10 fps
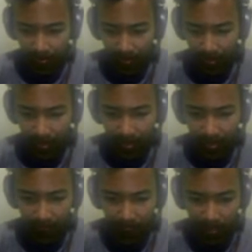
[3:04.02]
oke kita
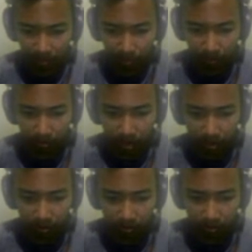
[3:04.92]
udah nyampe sebuah
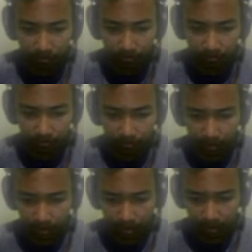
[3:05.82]
pulau
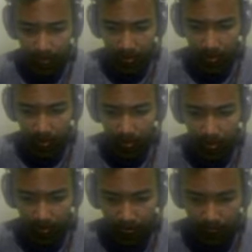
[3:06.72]

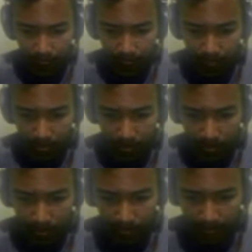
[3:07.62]
hati-hati
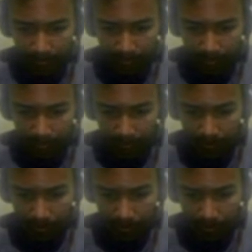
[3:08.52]
lepas